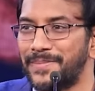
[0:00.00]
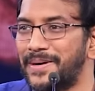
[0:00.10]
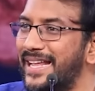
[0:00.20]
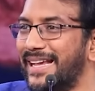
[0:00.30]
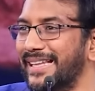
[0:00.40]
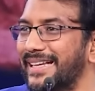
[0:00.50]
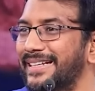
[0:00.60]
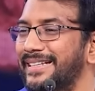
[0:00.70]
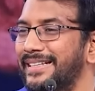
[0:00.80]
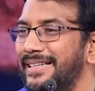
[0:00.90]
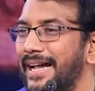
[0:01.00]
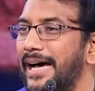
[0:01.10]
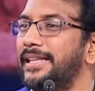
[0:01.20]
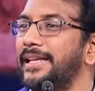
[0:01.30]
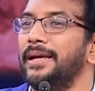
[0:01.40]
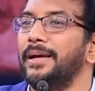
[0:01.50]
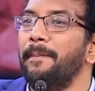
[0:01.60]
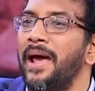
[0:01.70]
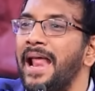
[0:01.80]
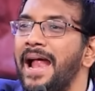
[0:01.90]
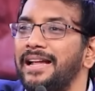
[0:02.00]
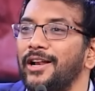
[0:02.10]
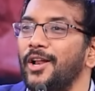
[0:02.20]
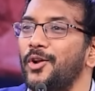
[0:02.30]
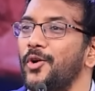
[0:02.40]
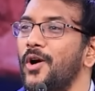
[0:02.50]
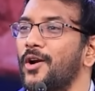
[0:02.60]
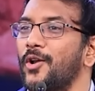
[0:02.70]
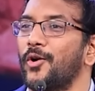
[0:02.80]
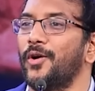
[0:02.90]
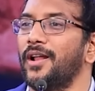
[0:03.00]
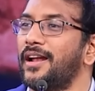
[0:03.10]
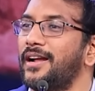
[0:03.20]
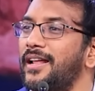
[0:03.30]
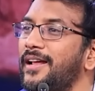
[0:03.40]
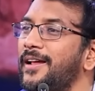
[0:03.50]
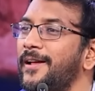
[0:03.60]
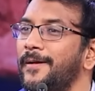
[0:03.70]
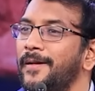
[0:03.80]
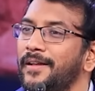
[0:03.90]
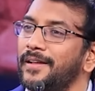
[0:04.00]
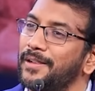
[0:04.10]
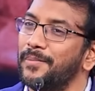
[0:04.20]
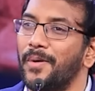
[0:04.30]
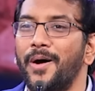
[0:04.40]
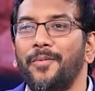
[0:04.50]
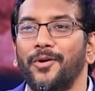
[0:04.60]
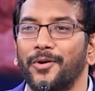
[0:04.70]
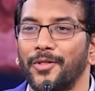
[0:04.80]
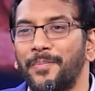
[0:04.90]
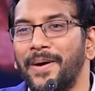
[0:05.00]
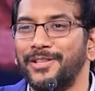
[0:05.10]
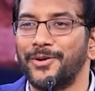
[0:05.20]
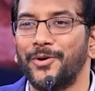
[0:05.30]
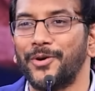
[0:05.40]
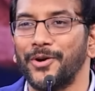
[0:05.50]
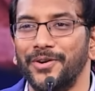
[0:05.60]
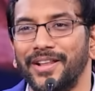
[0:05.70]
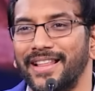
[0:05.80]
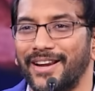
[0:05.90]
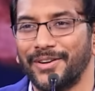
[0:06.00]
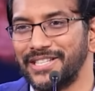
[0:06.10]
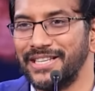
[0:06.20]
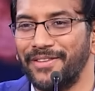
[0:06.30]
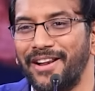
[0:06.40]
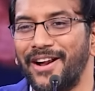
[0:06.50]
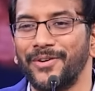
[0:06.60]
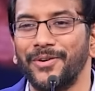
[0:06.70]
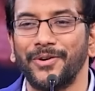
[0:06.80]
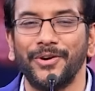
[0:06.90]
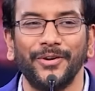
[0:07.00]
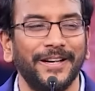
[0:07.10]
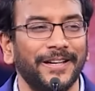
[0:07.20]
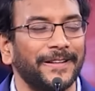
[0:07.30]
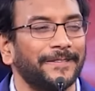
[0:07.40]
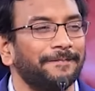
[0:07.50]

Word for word: బట్టే కదా అదే మెన్హాటన్లో న్యూయార్క్లో కొనాలంటే మామూలు ఉండదు ఒక పాతి కోట్లు ఉండదు అక్కడ చిన్న ఫ్లాట్ కొనుక్కోవాలంటే